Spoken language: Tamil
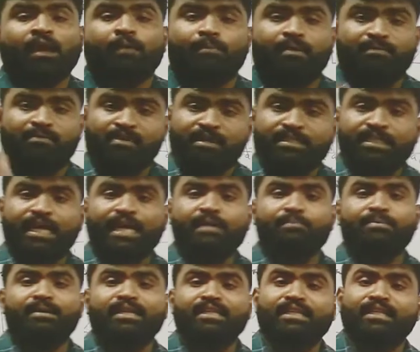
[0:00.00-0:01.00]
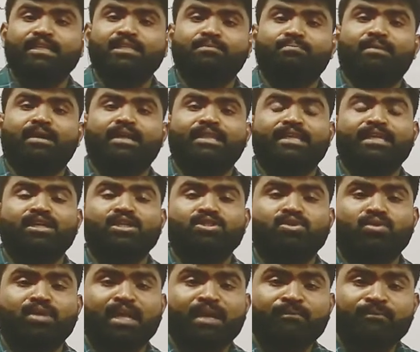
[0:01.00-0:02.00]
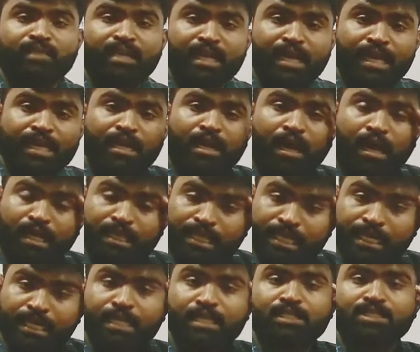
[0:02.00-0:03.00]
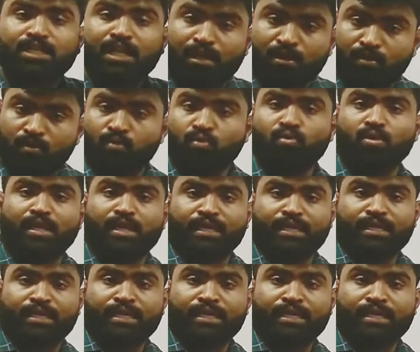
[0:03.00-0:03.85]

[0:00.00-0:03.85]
இப்போ விவசாய பண்ணதை எடுத்து பார்த்தீங்கன்னு சொன்னால் விலை அதிகரித்தா கூட